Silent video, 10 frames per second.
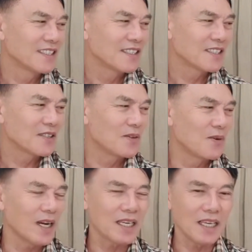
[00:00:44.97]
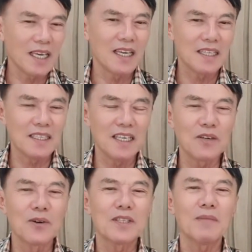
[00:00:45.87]
กลัวไอ้เค จิโก
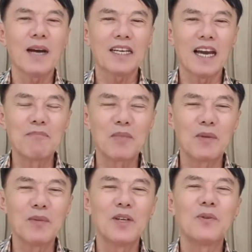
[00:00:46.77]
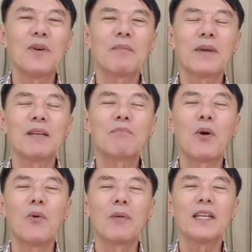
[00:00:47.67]
สะพานดำผมไม่รู้ว่าเป็นปู่
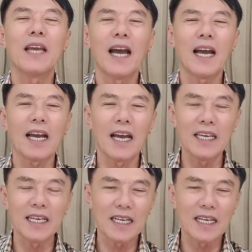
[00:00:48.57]
เป็นย่าใครอ่ะนะ